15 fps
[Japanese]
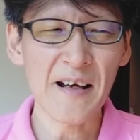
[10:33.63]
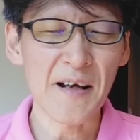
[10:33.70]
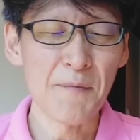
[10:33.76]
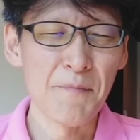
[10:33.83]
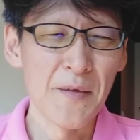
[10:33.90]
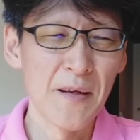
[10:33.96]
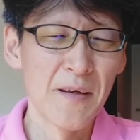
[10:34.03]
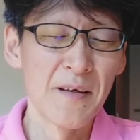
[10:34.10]

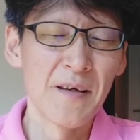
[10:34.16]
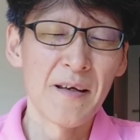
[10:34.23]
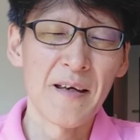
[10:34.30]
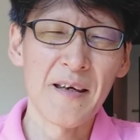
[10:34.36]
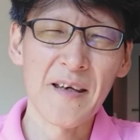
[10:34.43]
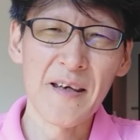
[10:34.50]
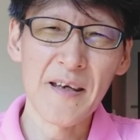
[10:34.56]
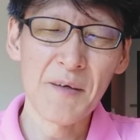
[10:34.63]
ら、
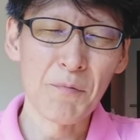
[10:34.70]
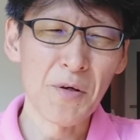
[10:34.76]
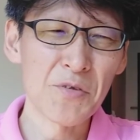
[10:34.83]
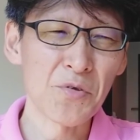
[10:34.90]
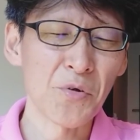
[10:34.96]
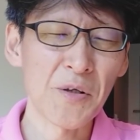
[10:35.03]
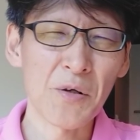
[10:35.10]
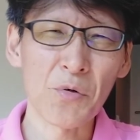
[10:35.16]
えー、まあ
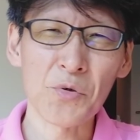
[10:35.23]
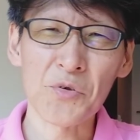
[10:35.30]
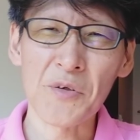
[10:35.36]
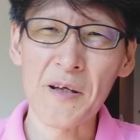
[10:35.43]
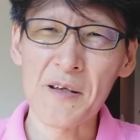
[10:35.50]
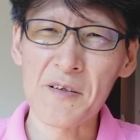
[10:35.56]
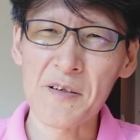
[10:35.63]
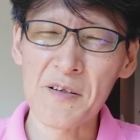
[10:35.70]
そういうようなこと
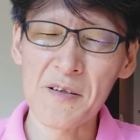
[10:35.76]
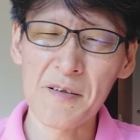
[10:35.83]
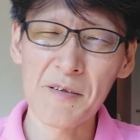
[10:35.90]
です。